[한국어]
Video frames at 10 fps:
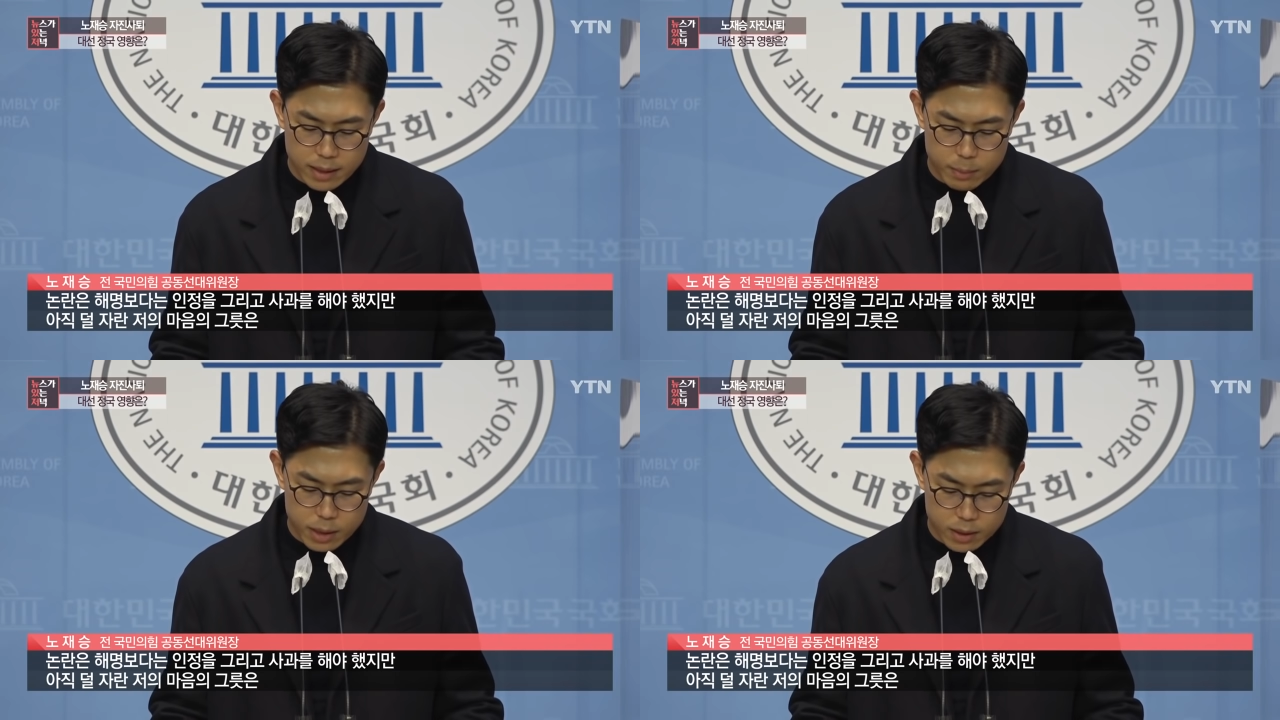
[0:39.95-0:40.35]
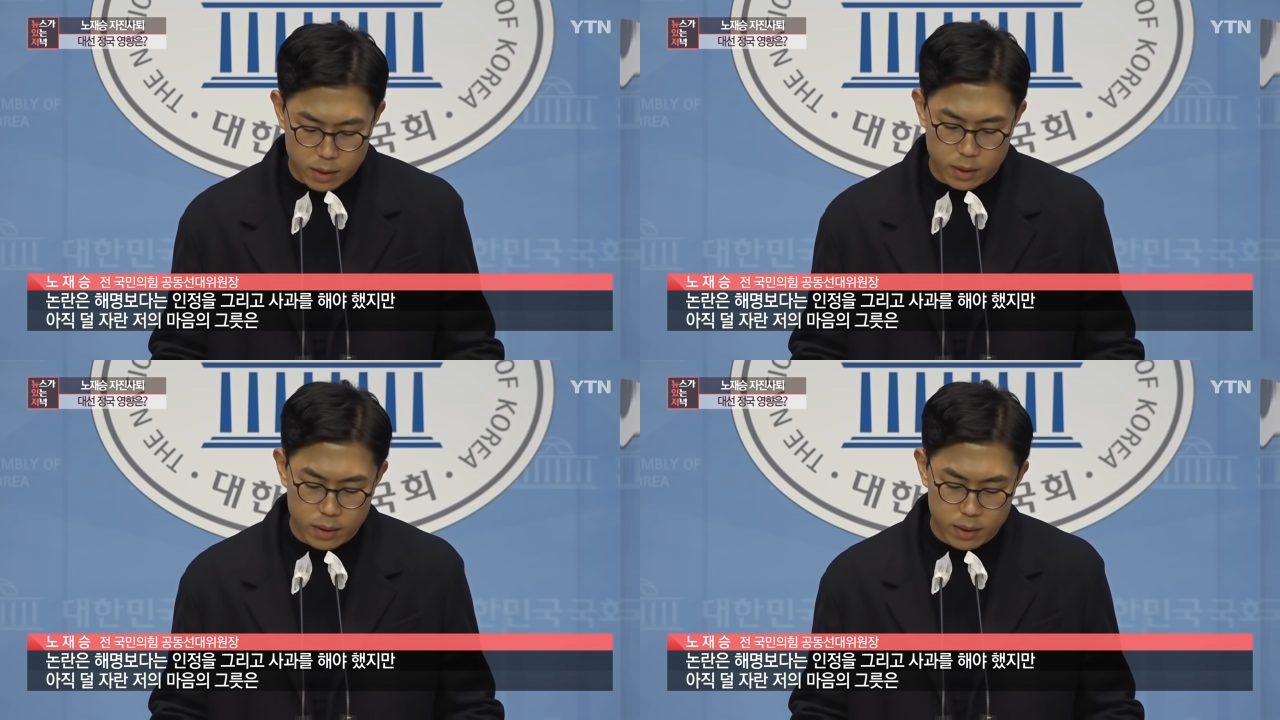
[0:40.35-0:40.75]

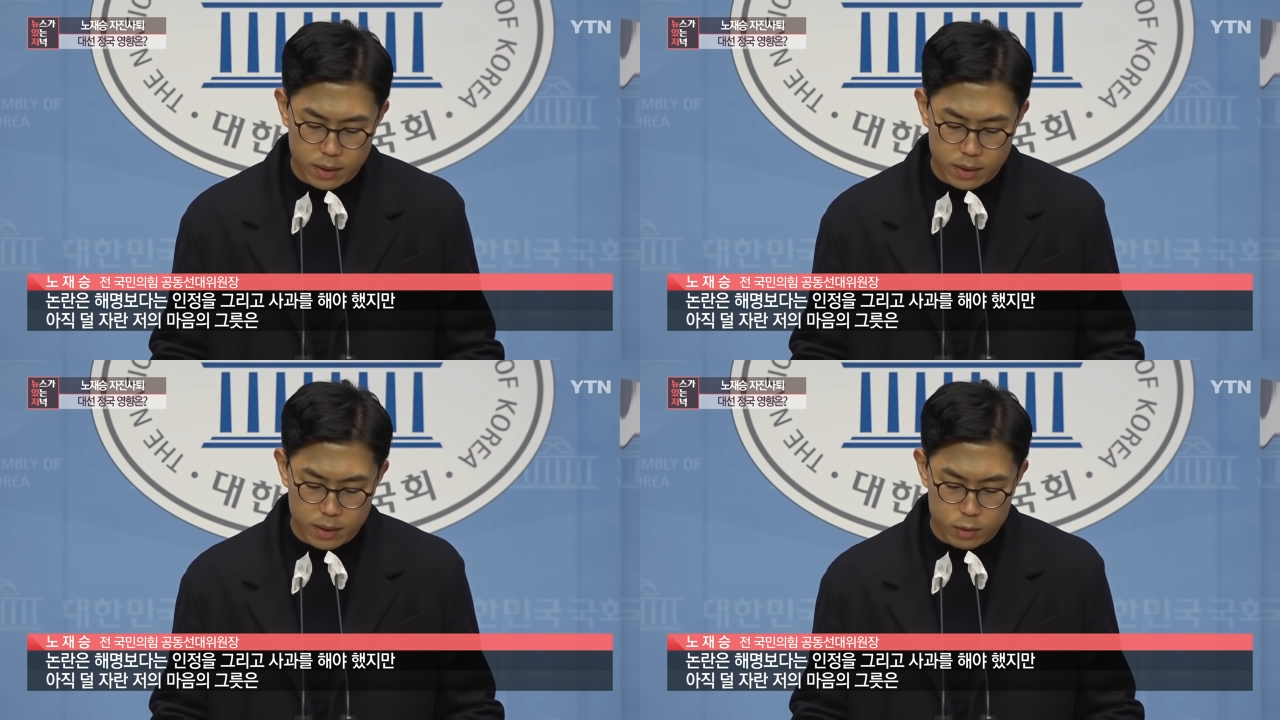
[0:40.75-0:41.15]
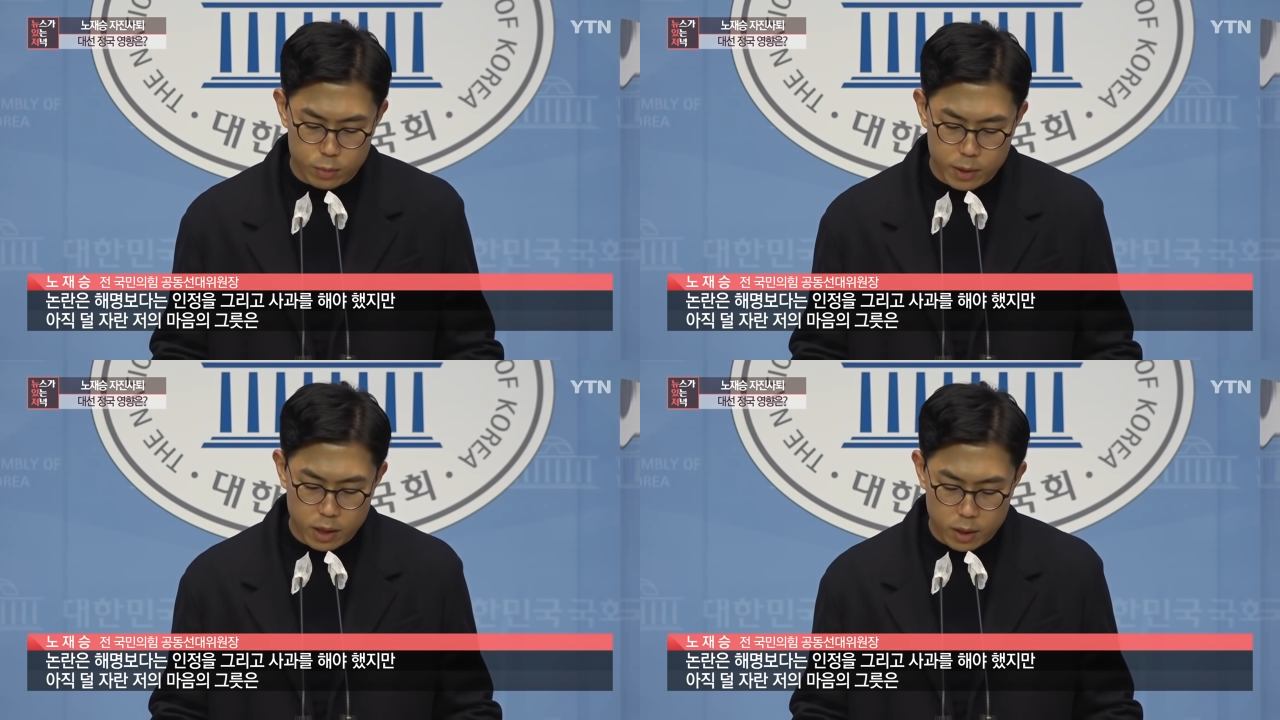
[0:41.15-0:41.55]
미처
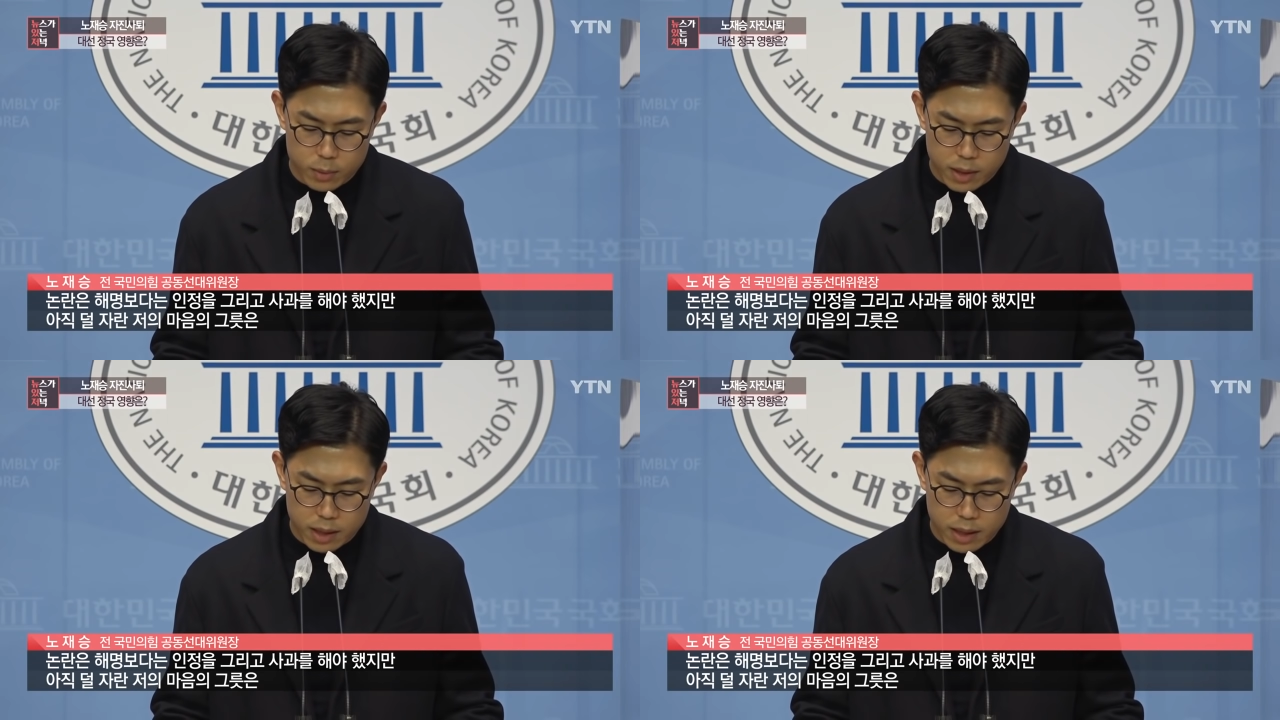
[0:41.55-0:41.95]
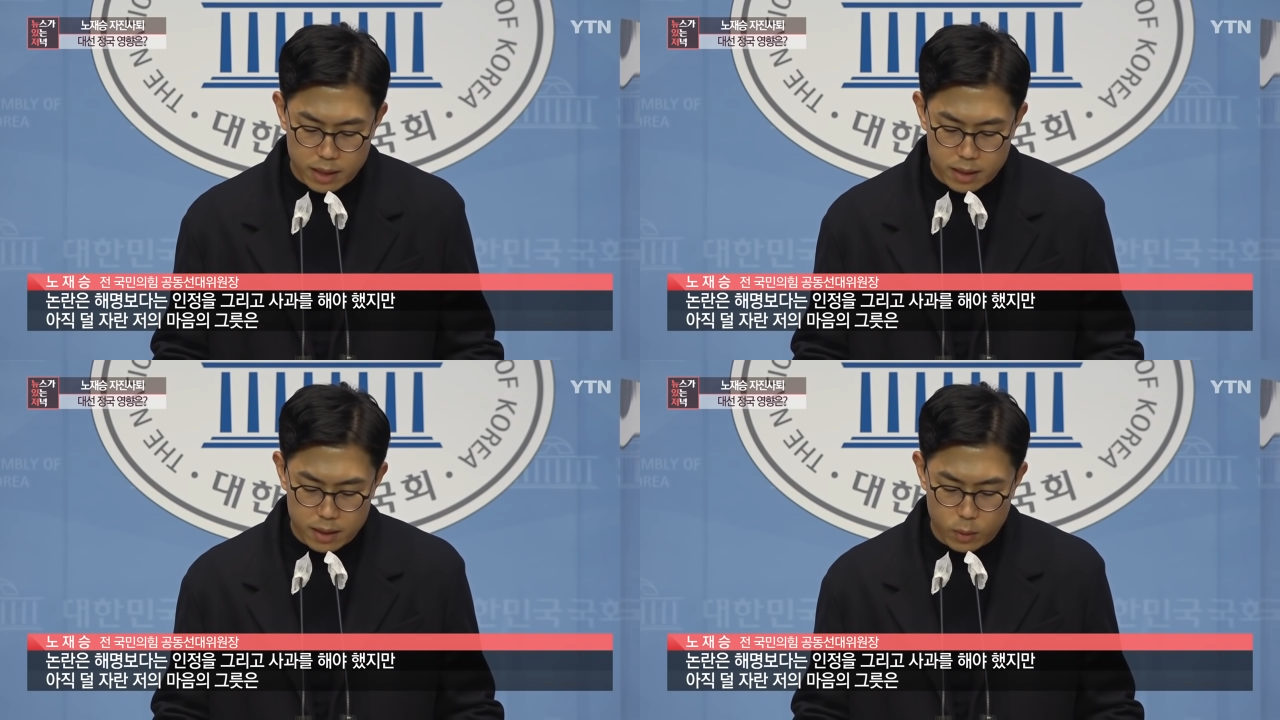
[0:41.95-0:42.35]
국민 여러분의 기대를